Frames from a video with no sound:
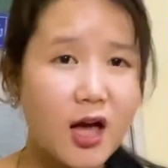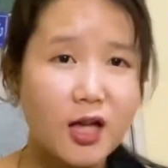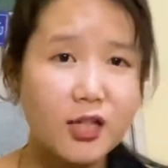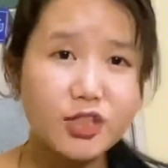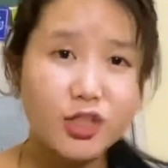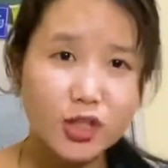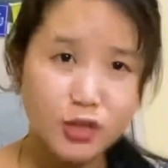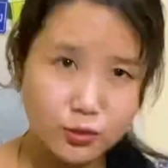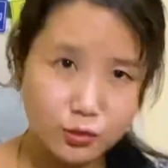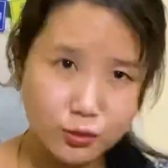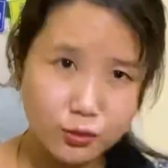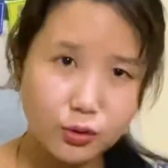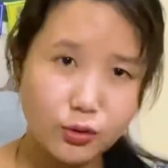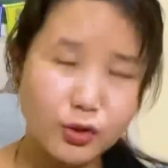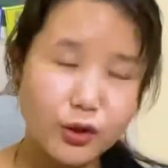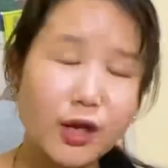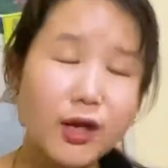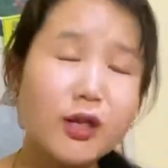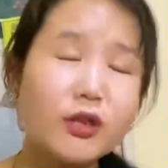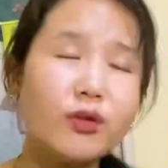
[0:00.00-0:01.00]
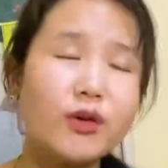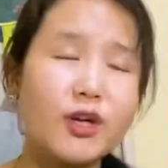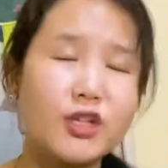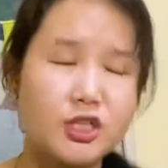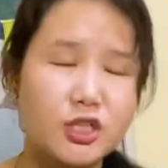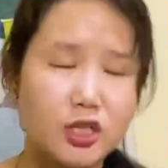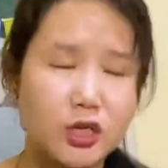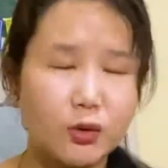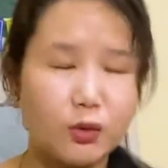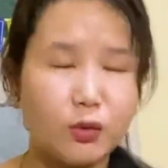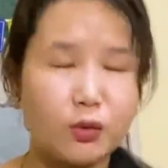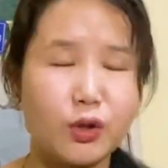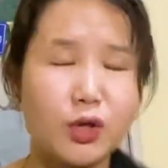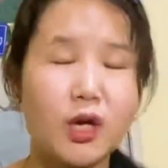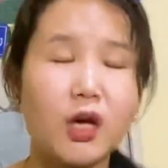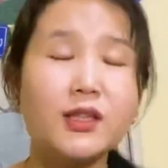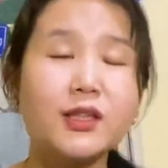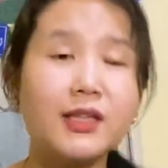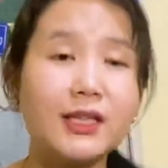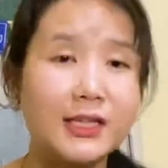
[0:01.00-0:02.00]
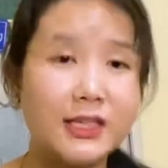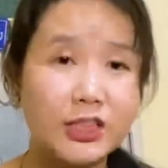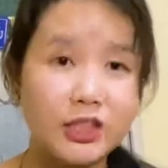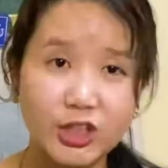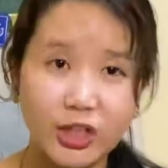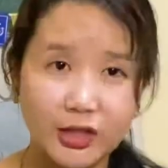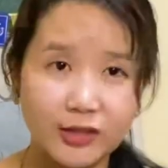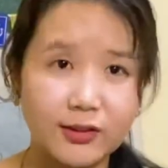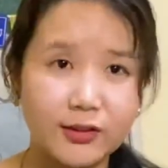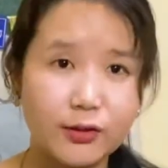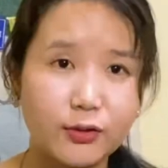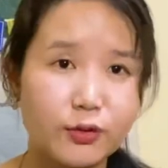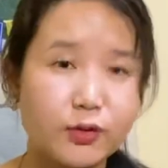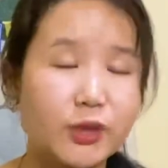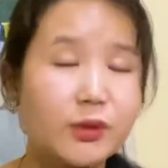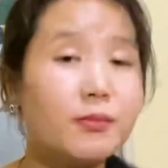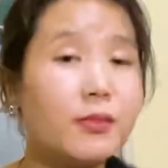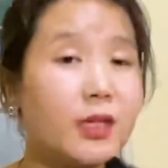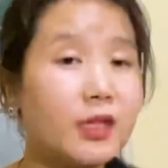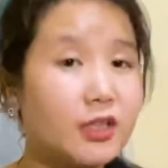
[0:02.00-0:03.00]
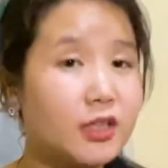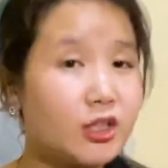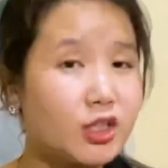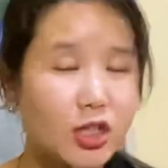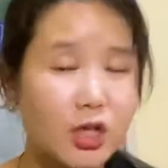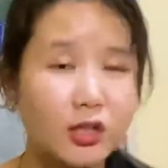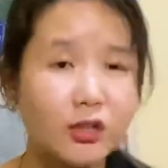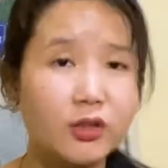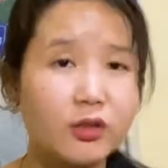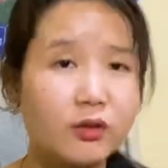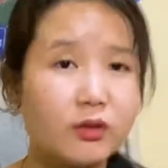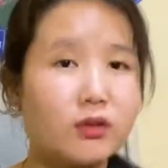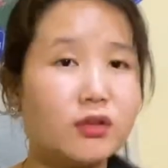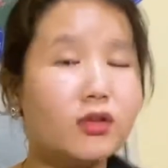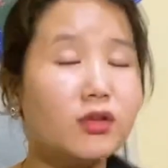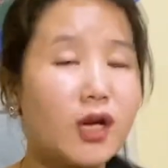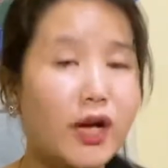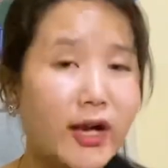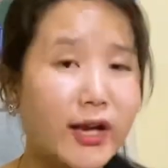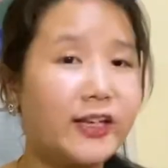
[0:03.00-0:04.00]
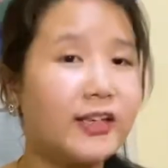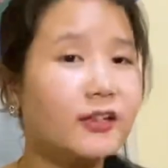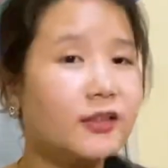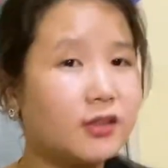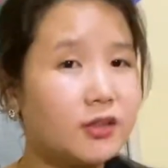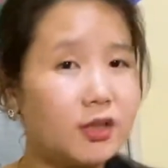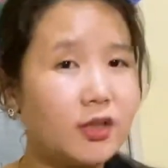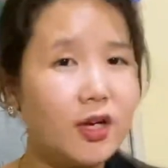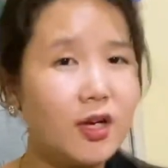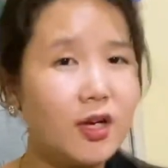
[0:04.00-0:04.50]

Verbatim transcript: अच्छा सुनोगे तो अच्छा होगा दिल की शांति होगी मन की शांति होगी एंड